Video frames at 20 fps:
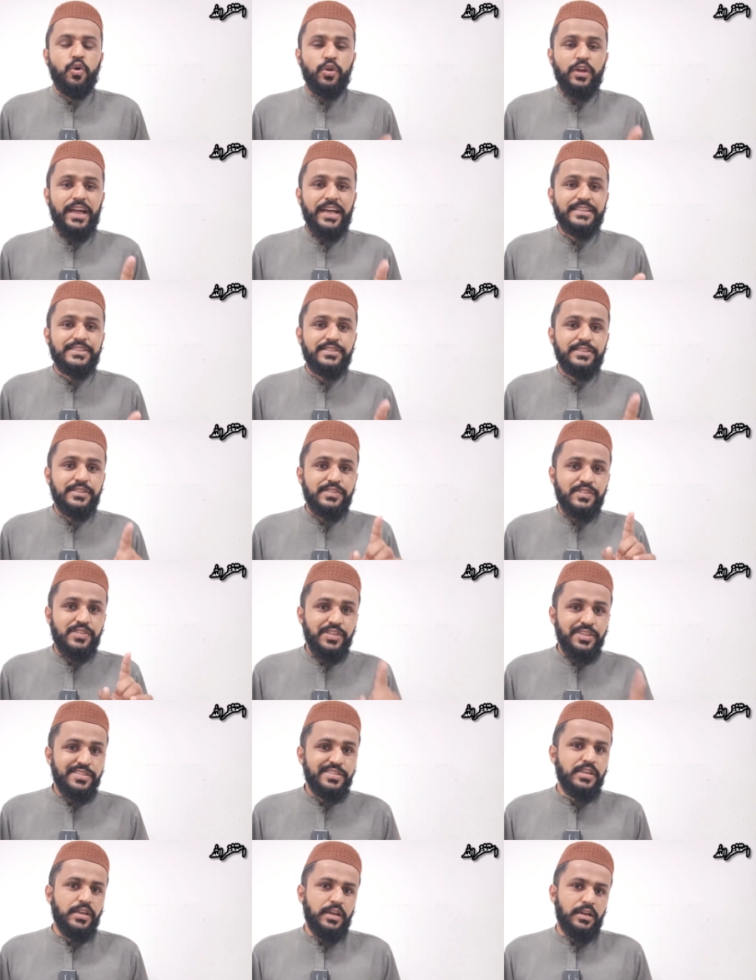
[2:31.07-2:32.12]
और एच
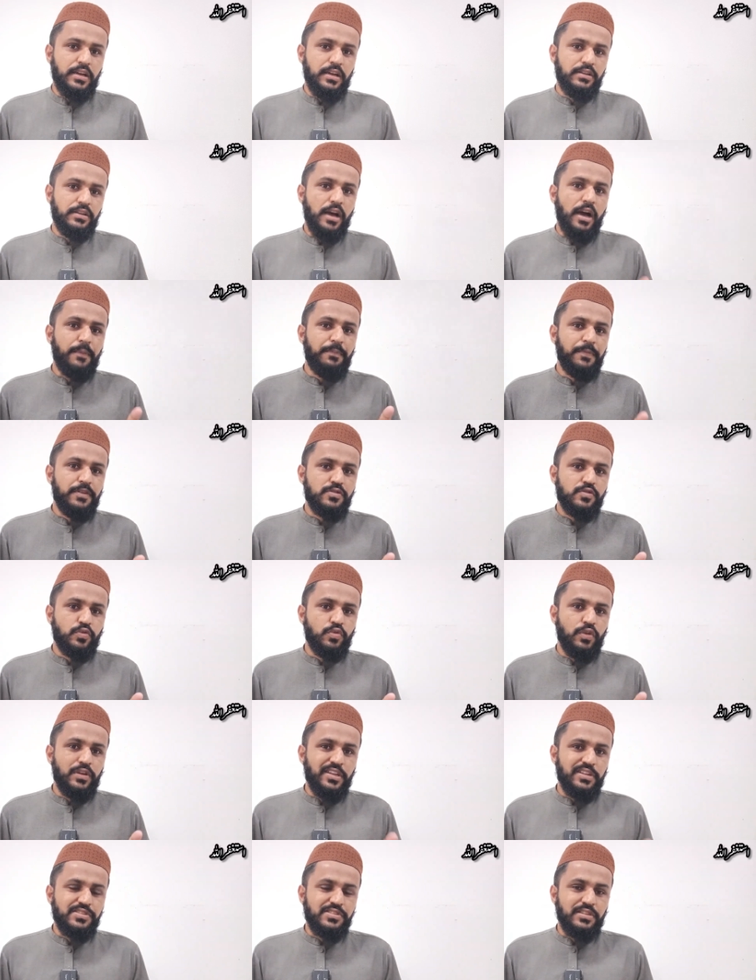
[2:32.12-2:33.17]
से आपने
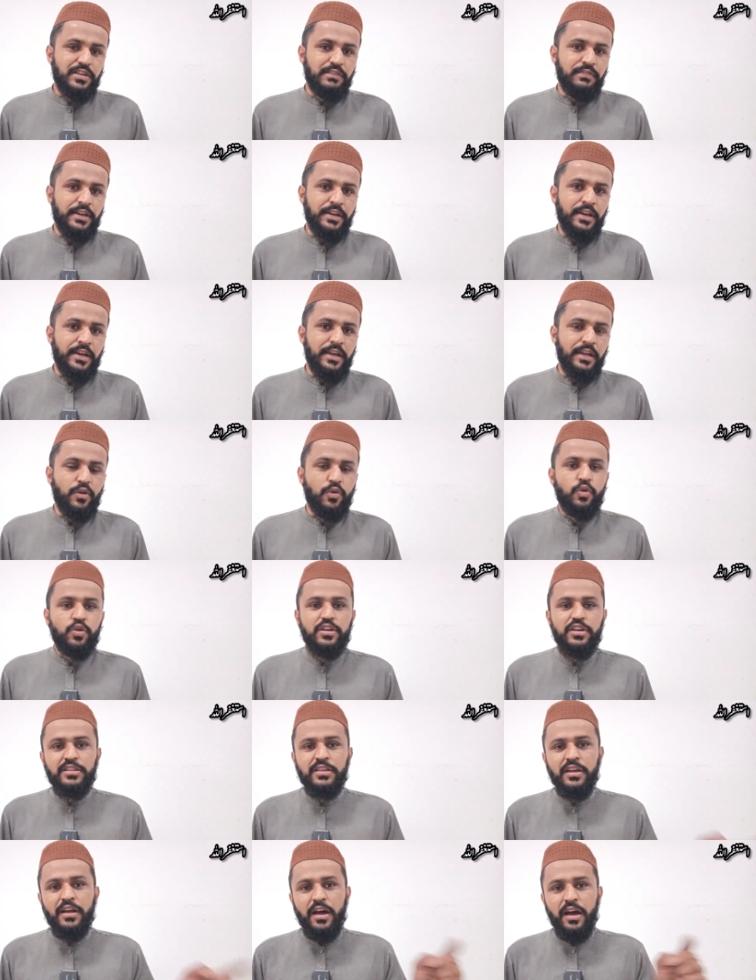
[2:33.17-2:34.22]
इसको अटेस्ट करवाना है और
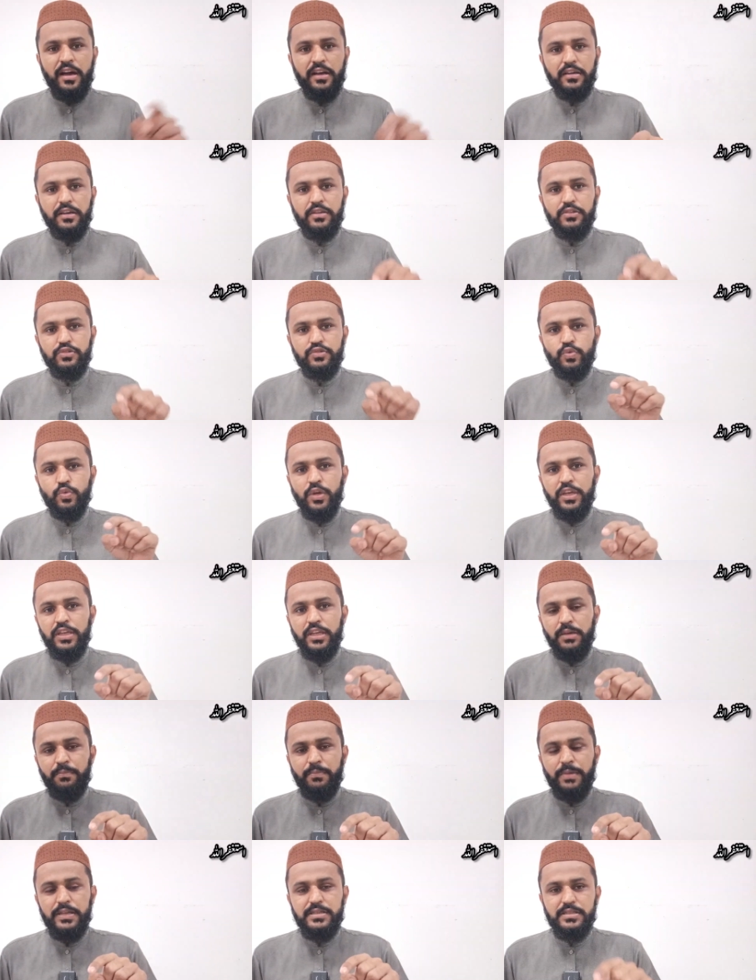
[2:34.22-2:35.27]
इधर आकर यू
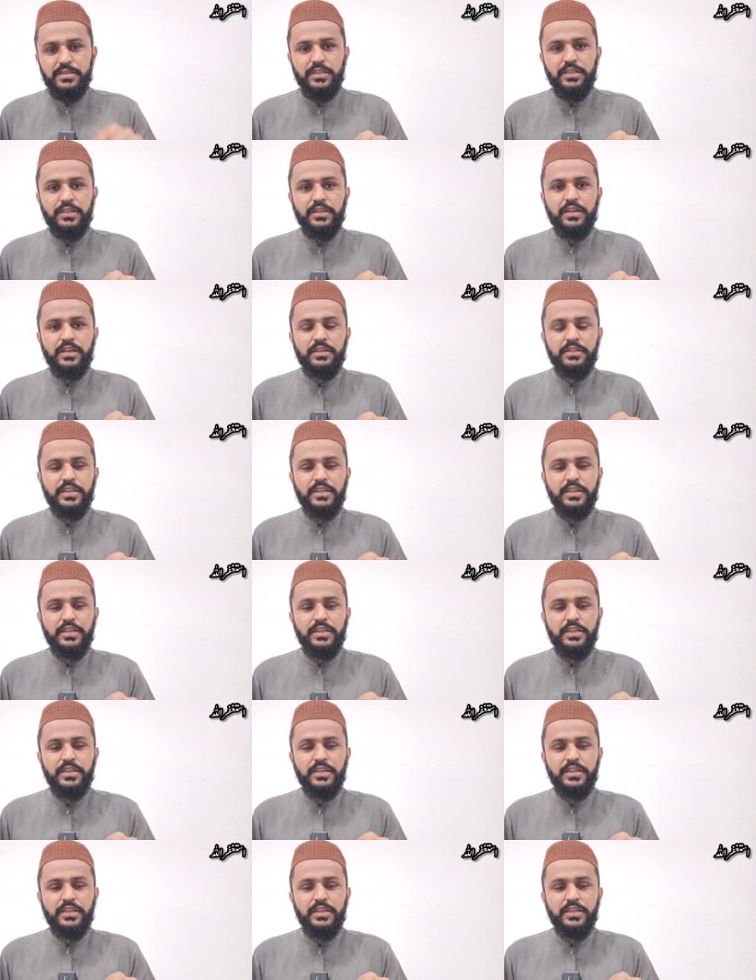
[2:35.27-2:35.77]
एम्बेसी